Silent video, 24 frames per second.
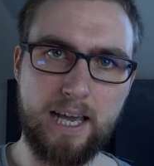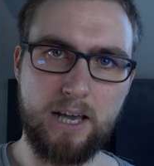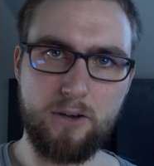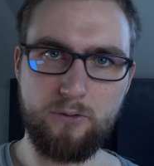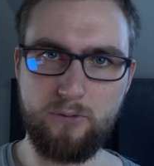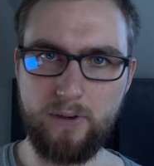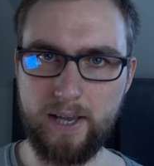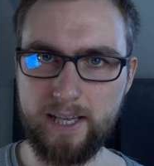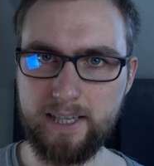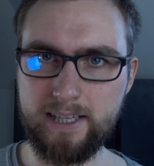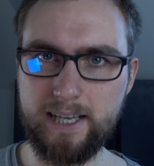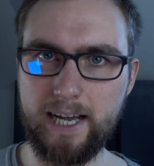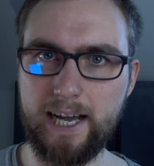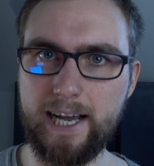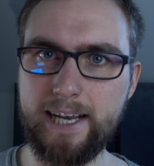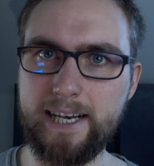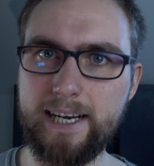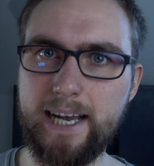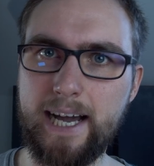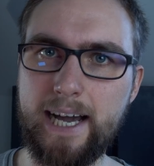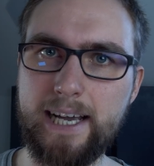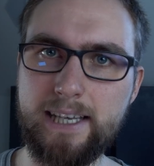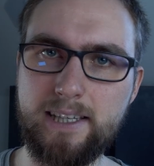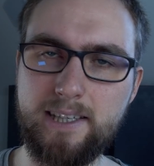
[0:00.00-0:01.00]
Wenn
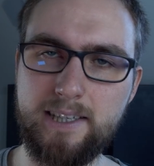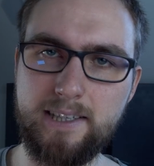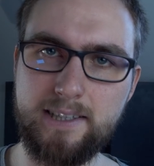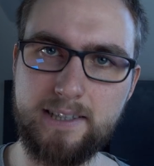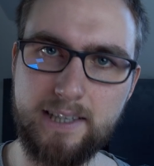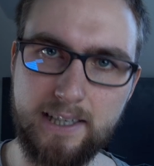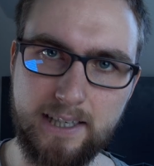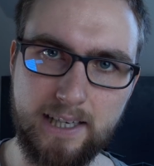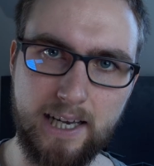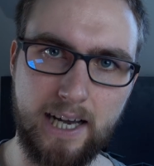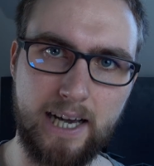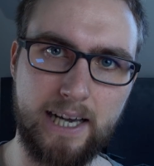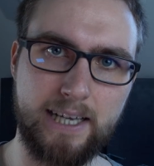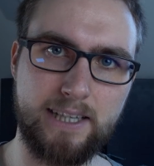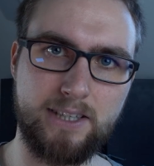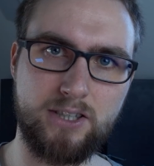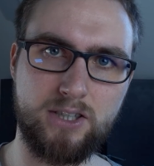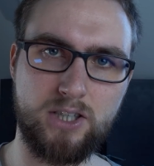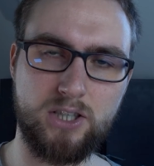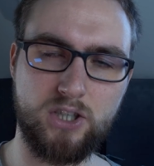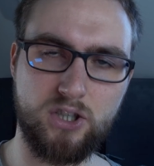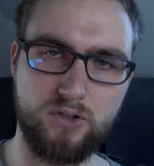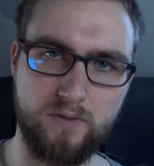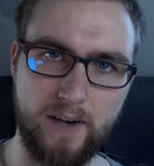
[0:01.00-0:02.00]
eine
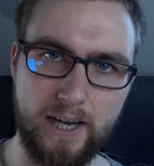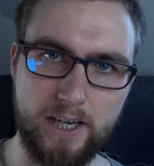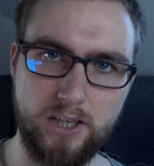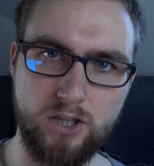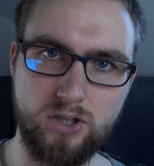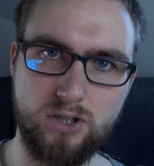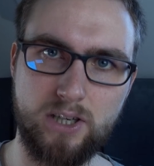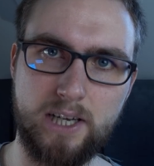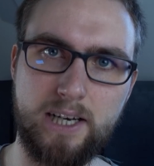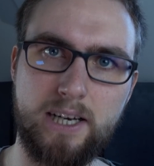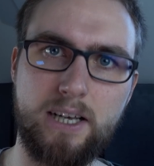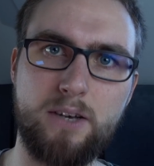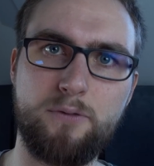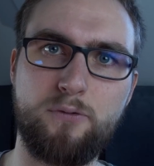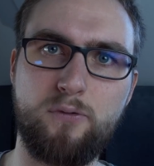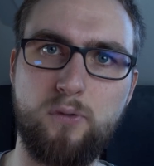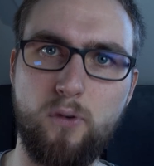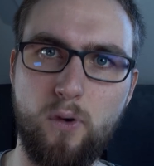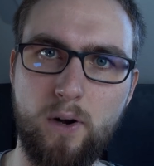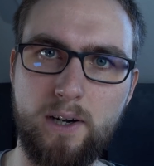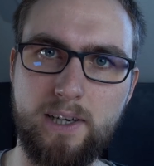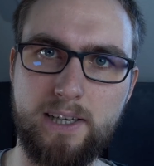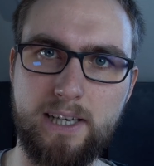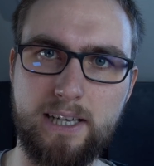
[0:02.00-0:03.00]
IT-Sicherheitsschwachstelle
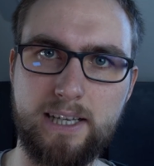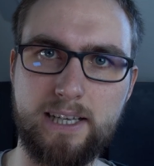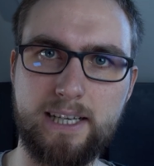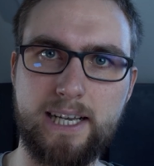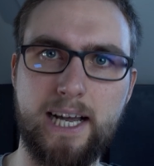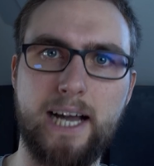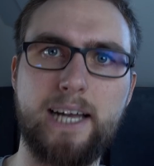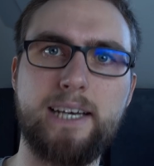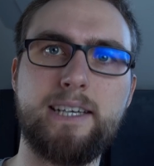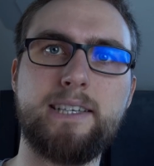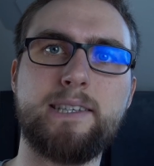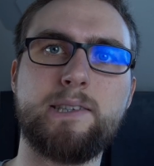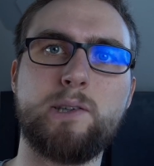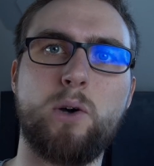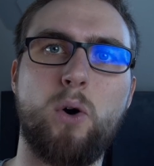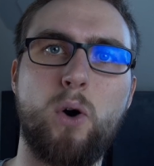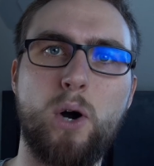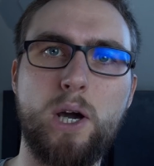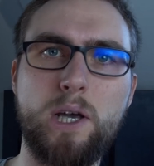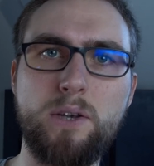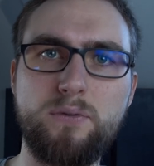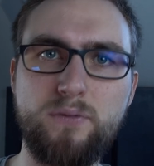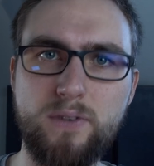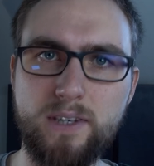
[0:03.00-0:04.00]
vorliegt, kann es
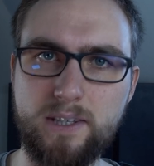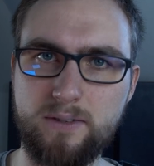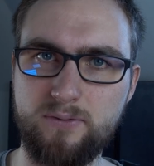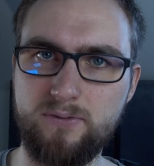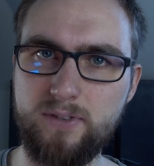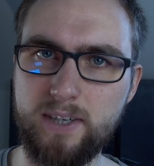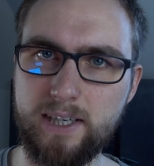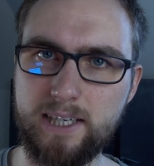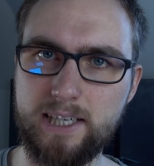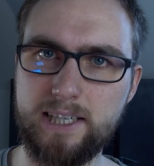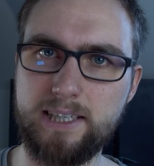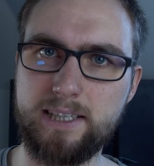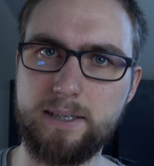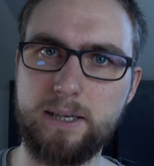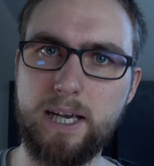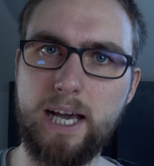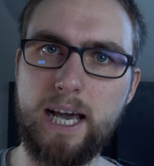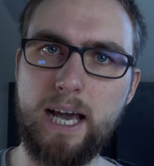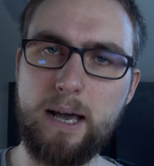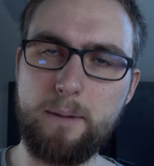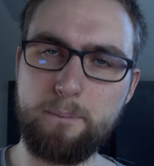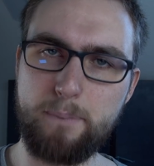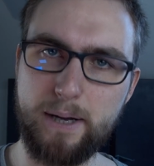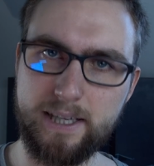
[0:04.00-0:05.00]
häufig wirklich,
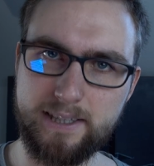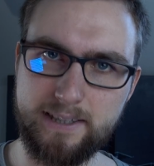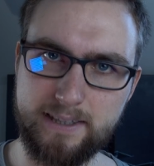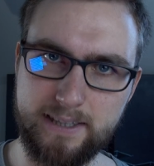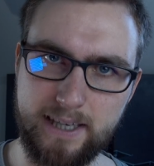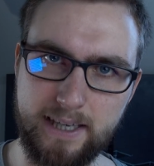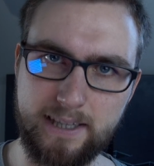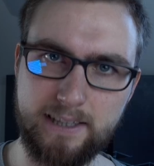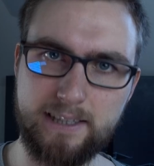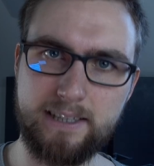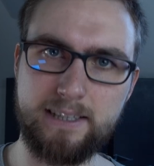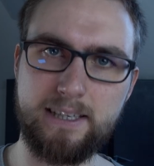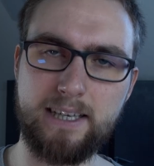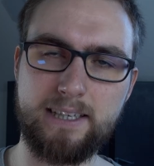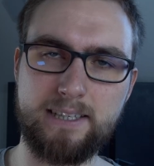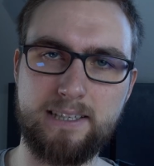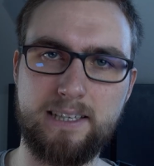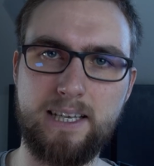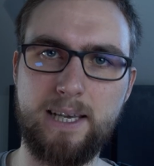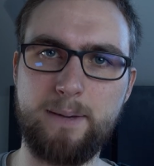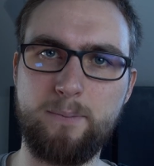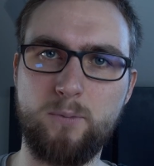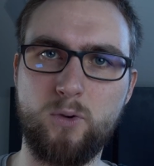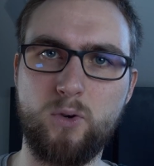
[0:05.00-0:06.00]
Patienten das
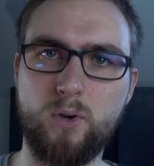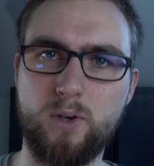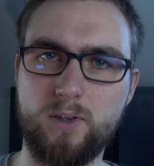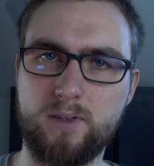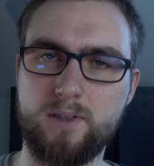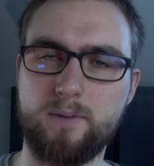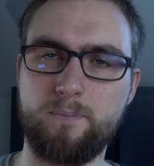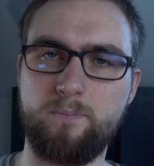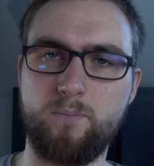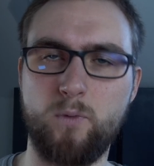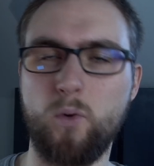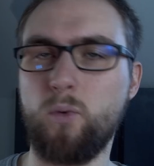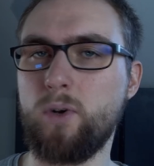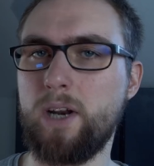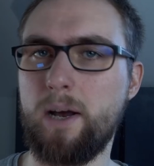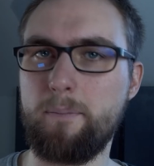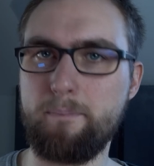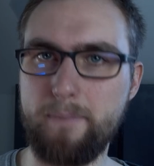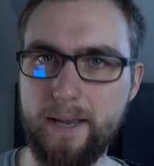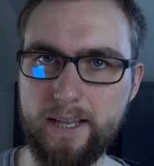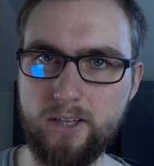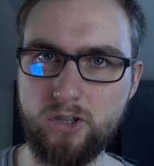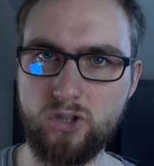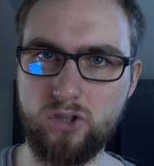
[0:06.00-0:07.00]
Leben kosten oder
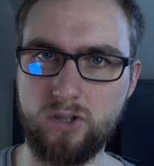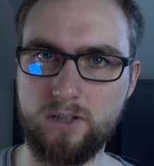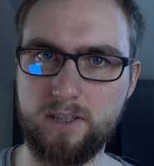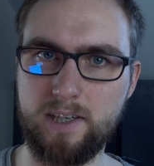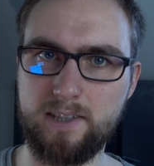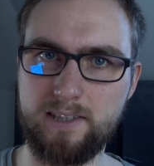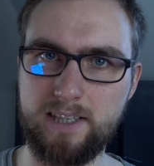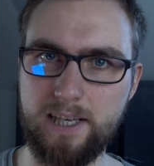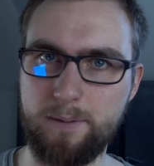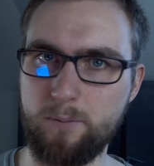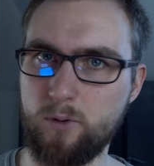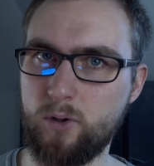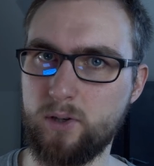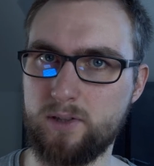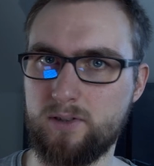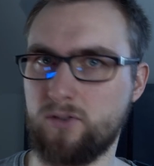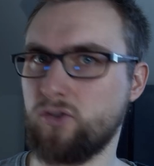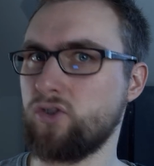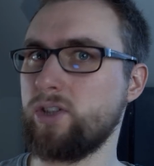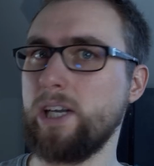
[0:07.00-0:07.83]
Menschen das Leben kosten.